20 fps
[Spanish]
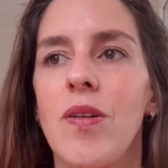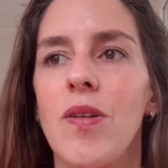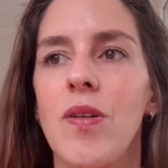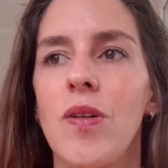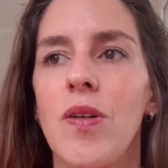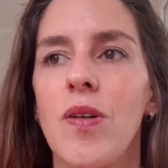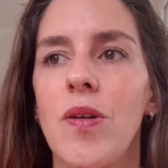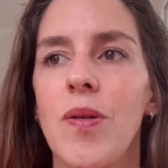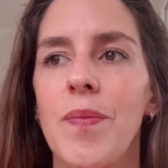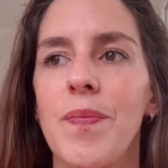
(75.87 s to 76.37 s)

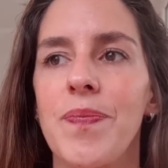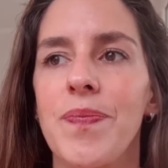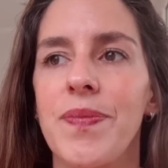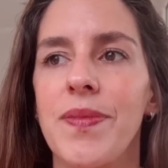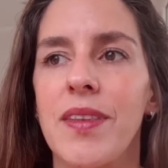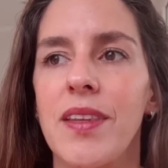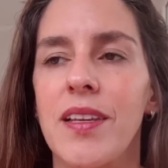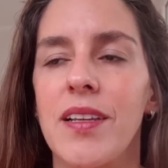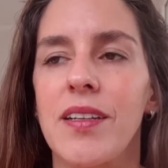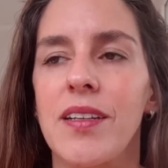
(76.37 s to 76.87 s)
o,
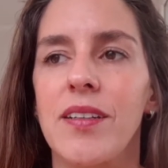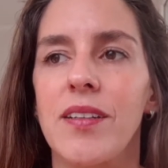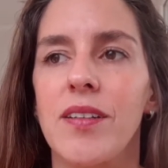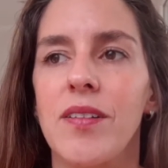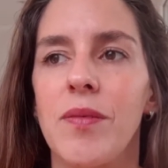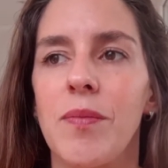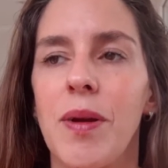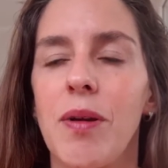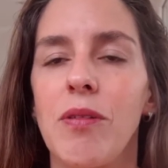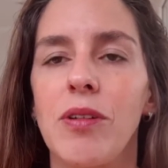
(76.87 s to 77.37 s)

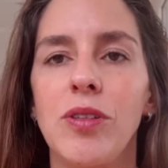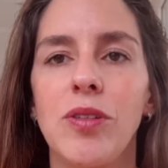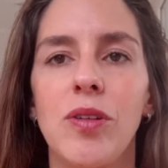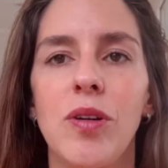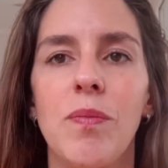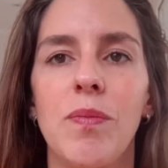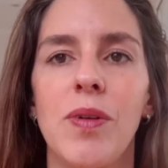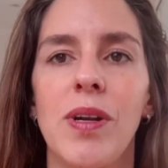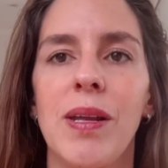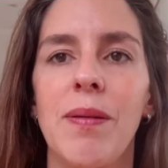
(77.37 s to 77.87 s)
me encuentro
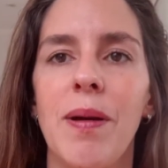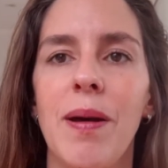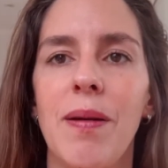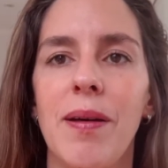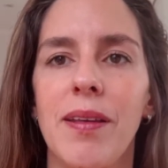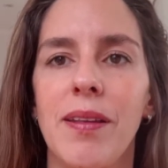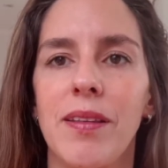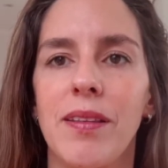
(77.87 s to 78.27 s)
con problemas